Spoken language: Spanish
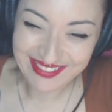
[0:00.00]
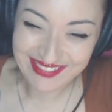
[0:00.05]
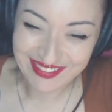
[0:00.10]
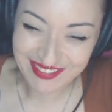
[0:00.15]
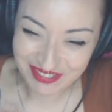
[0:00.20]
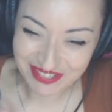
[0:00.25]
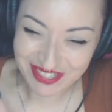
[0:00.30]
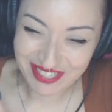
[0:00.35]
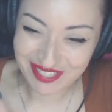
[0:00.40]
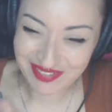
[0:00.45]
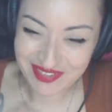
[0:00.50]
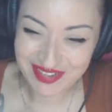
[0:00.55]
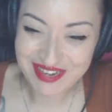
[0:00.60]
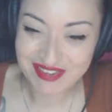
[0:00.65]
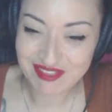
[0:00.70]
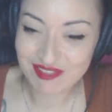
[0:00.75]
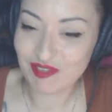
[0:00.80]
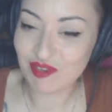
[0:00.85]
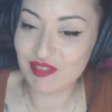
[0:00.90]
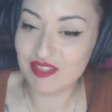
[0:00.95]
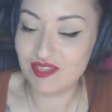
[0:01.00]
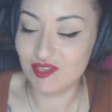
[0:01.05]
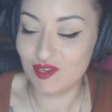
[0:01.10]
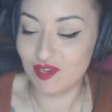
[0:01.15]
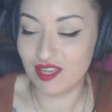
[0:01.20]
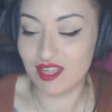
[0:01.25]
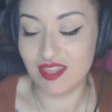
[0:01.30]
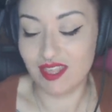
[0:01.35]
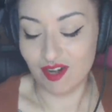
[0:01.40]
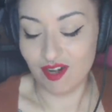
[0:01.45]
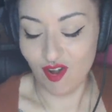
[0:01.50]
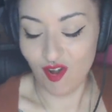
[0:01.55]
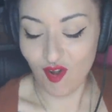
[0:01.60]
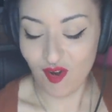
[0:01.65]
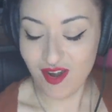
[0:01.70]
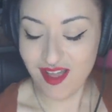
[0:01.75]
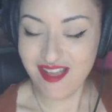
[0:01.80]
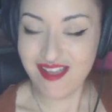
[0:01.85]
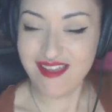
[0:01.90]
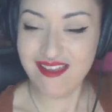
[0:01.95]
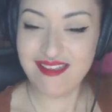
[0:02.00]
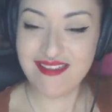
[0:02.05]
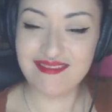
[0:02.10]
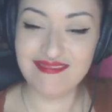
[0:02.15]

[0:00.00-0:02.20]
Me gusta también ese trocito que dicen ¡Olé!